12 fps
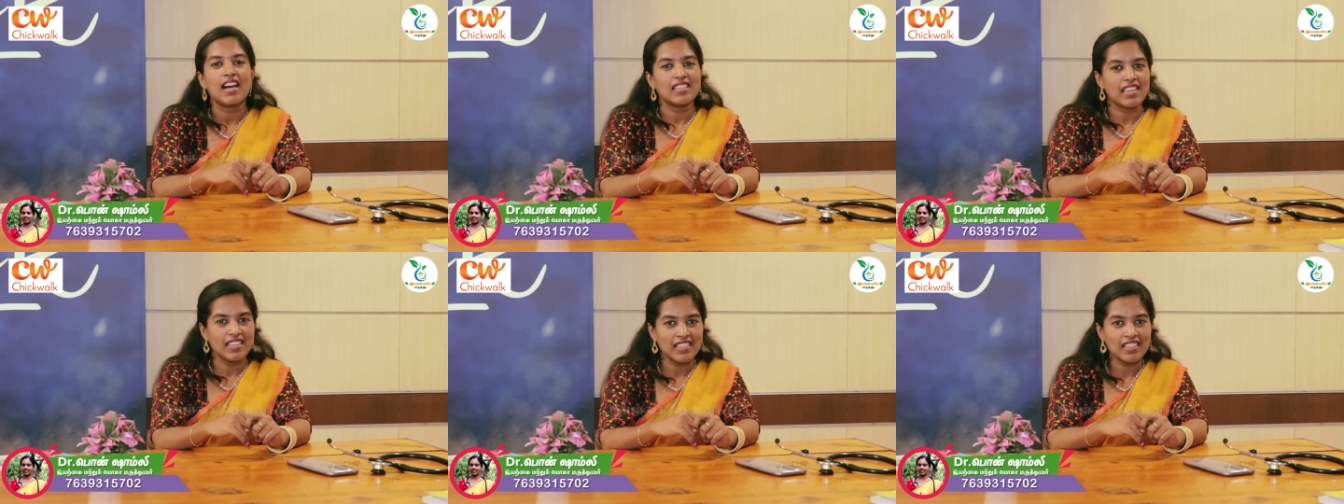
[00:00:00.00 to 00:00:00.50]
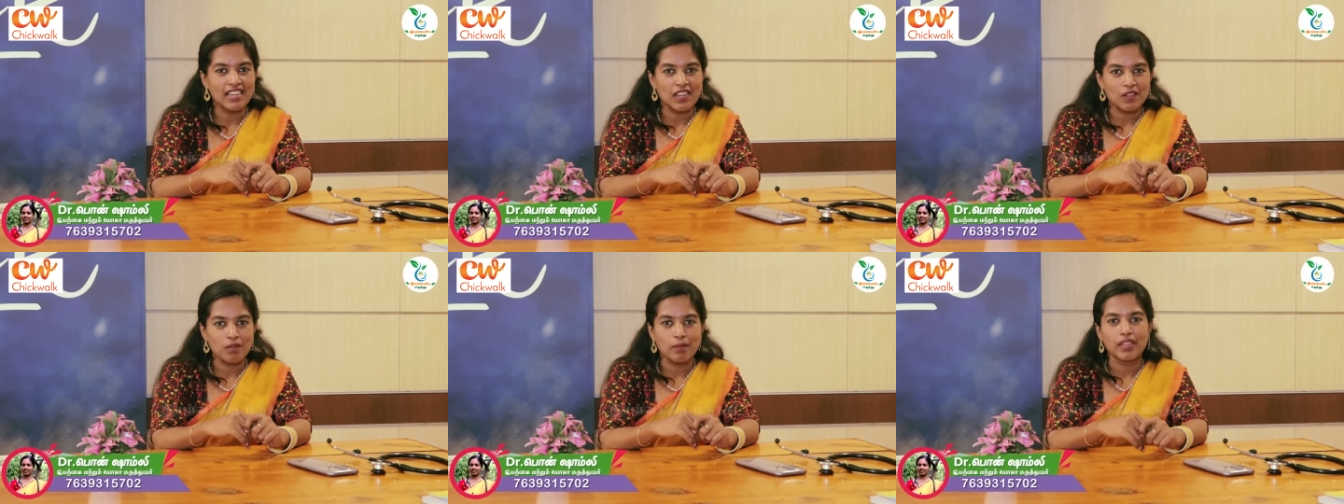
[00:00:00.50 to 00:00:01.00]
அது என்ன
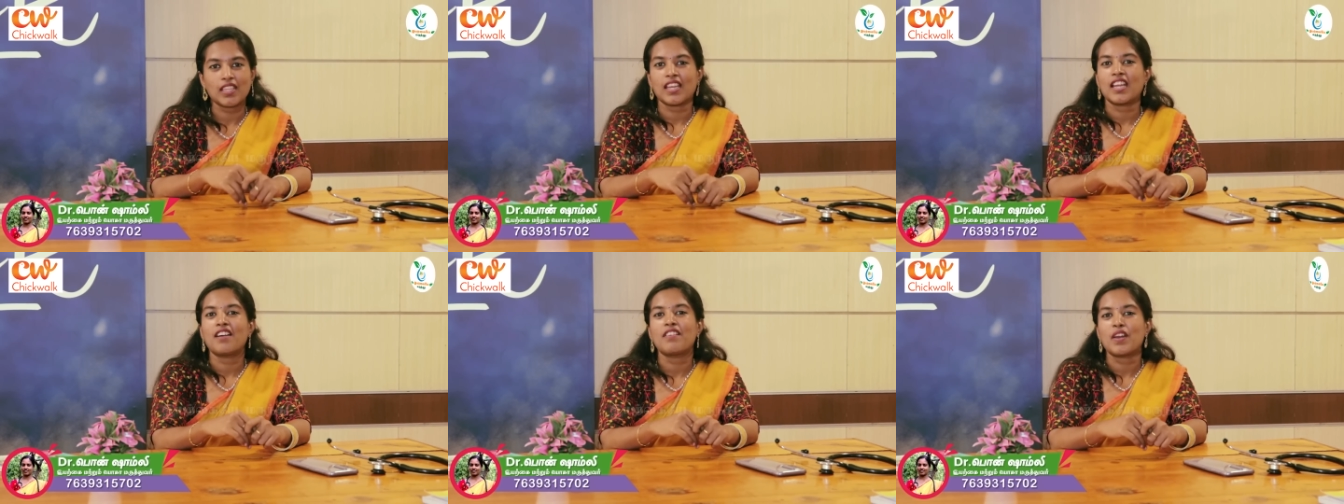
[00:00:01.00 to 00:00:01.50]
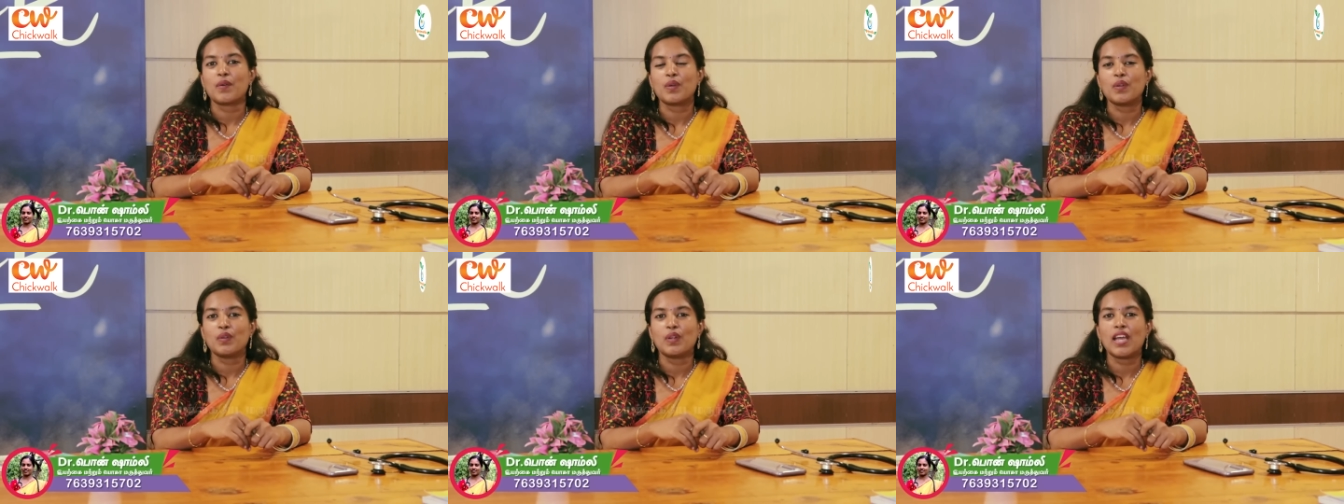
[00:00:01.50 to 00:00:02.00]
காரணம் பார்த்தீங்கன்னா வேற
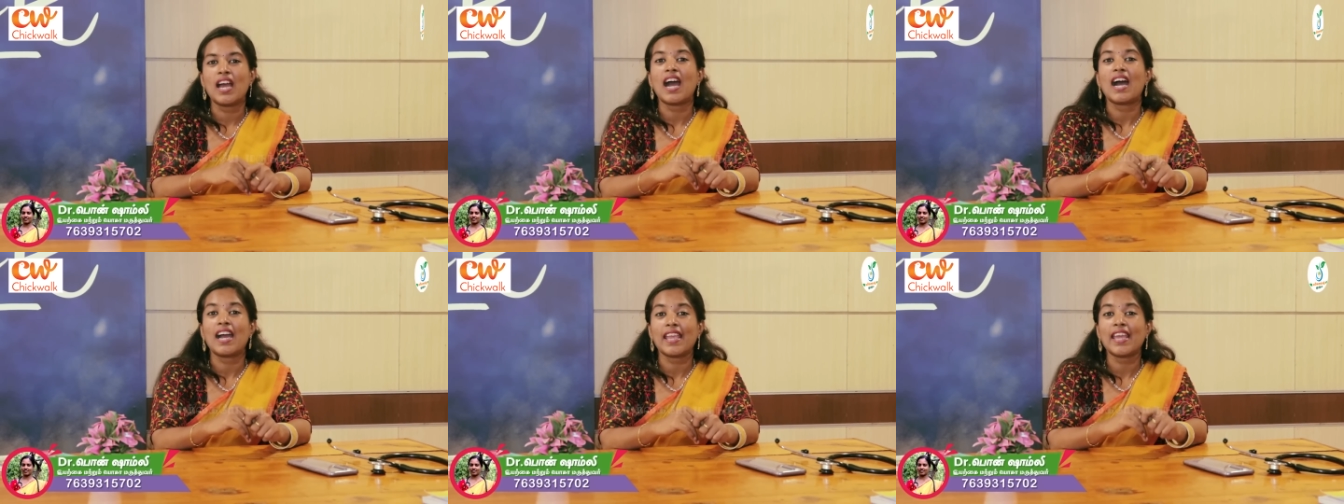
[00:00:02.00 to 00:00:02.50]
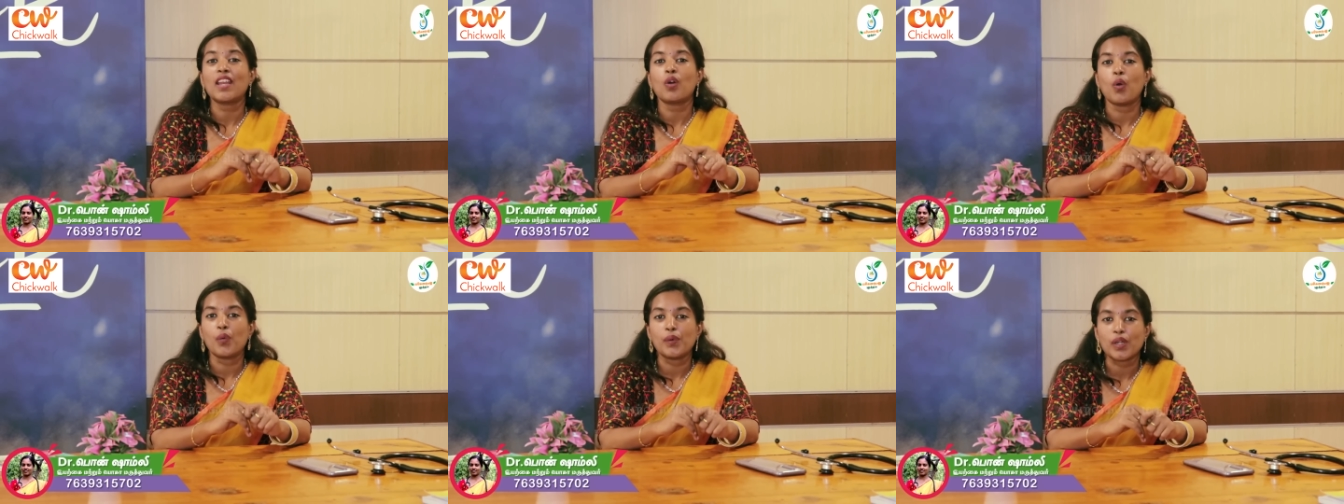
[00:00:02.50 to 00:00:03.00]
ஒன்றும் இல்லை அயன்
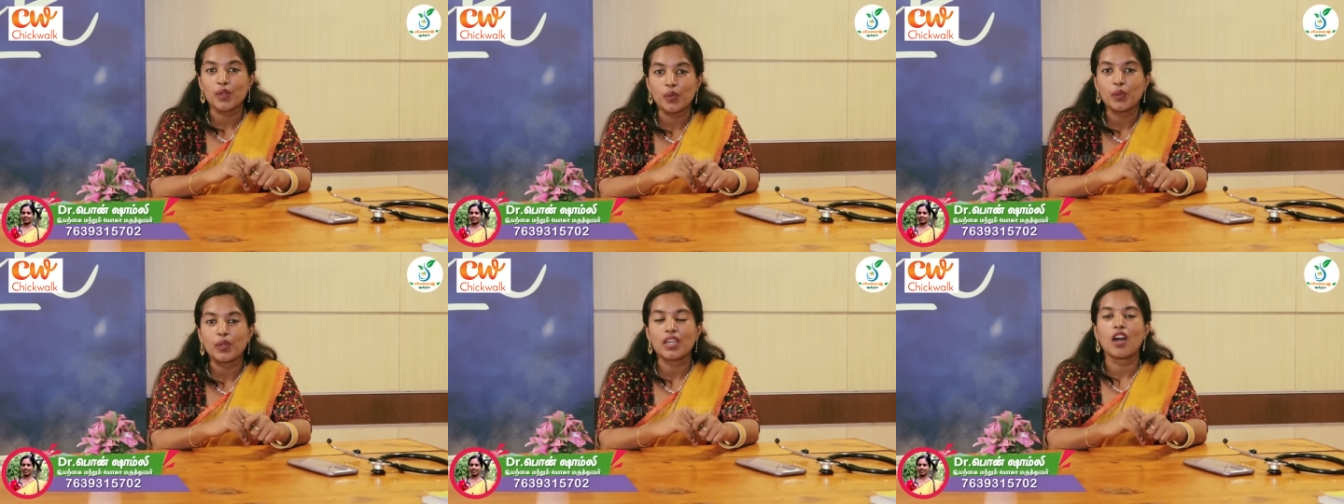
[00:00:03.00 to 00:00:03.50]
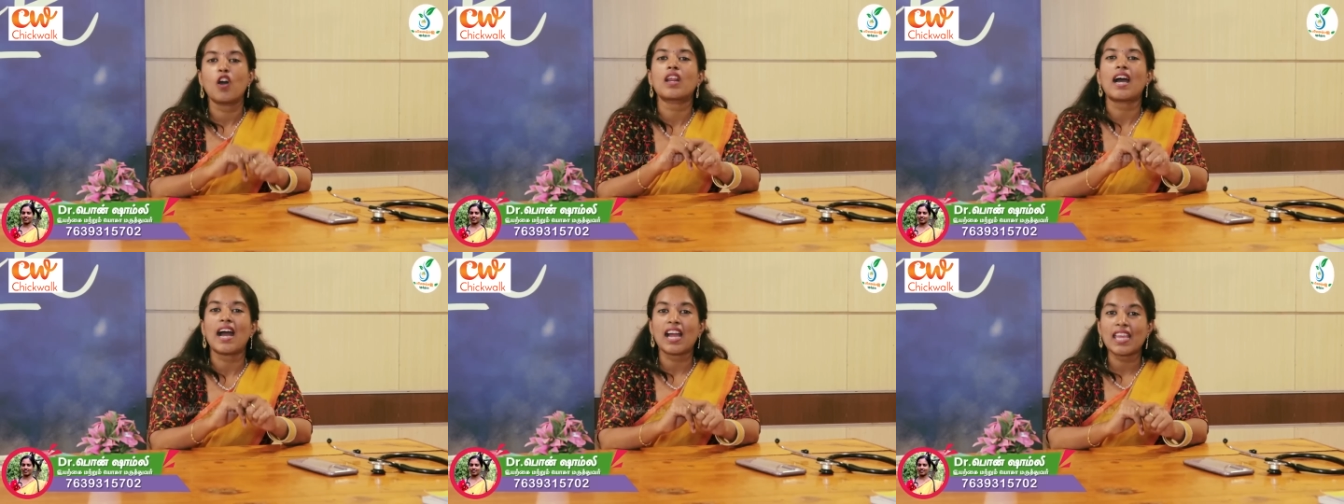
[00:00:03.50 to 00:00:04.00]
ஓவர்லோட்
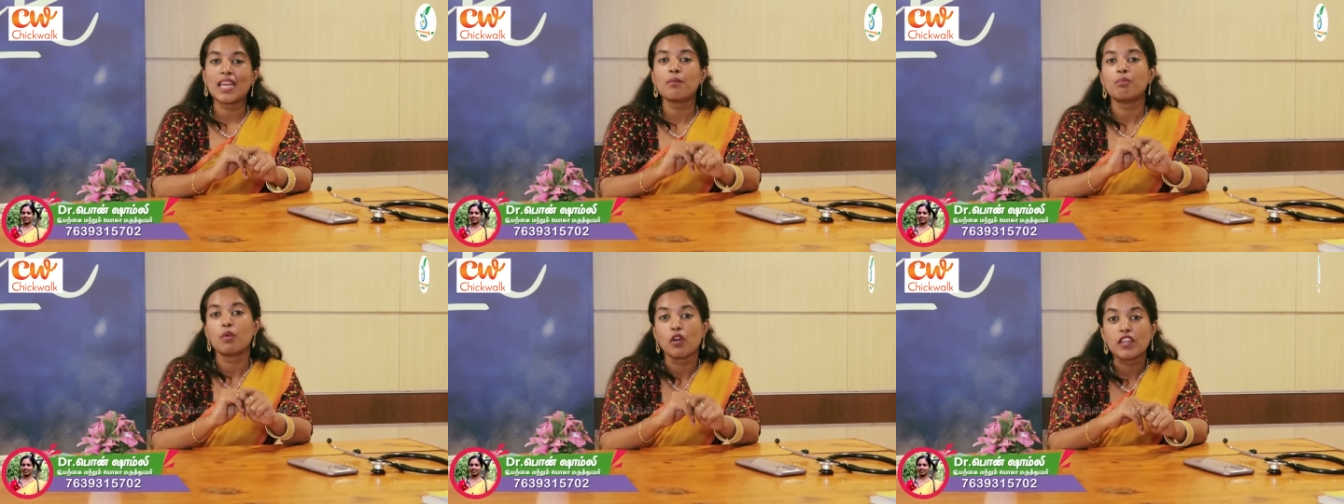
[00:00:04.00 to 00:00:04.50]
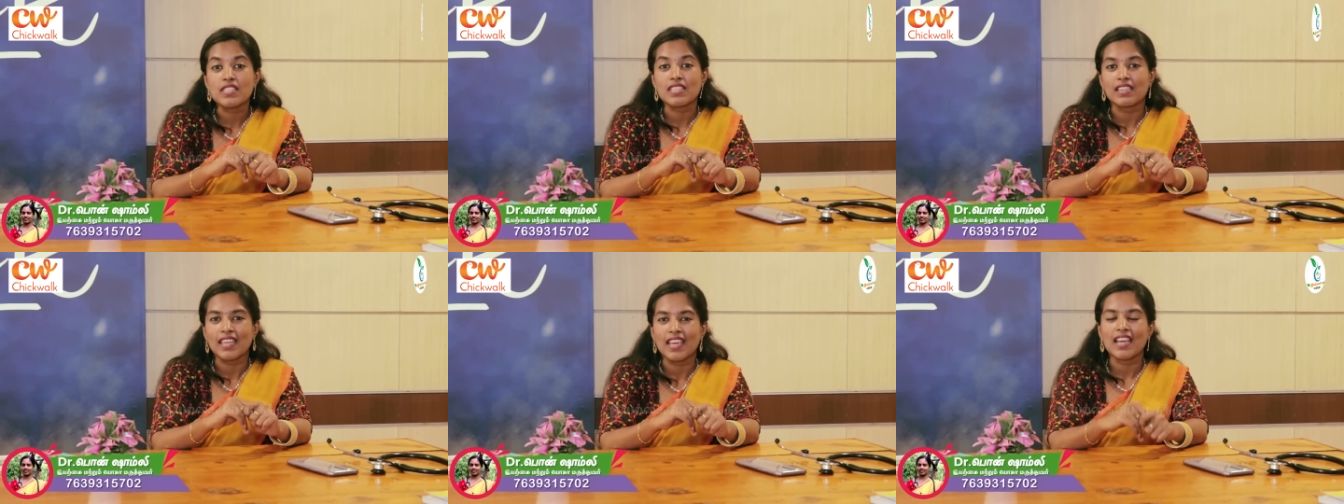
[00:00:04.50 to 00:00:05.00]
ஆர் அயன்
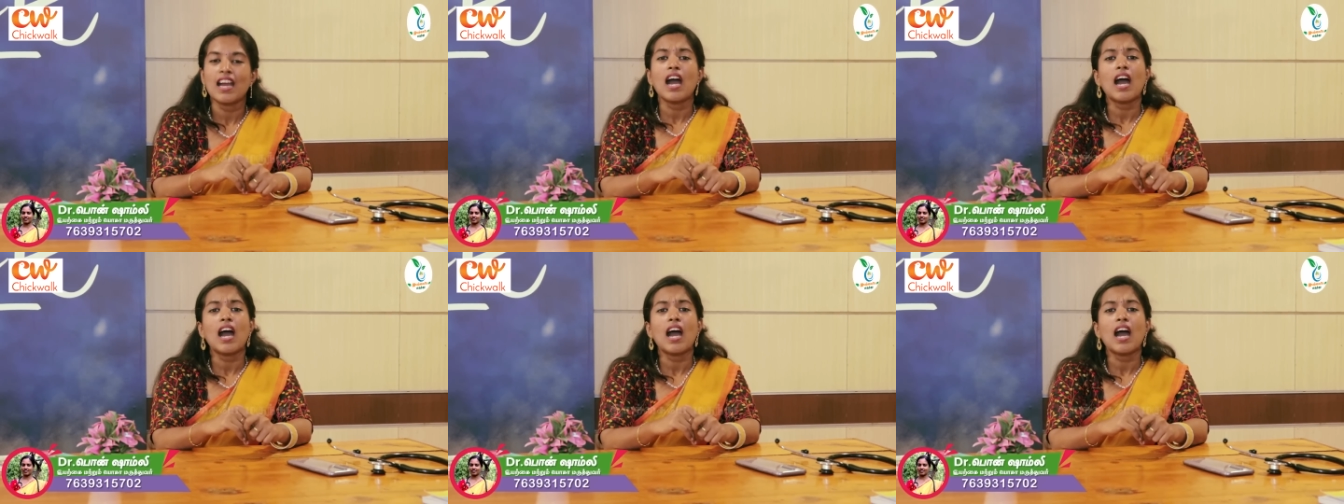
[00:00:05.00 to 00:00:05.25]
பாய்சனிங்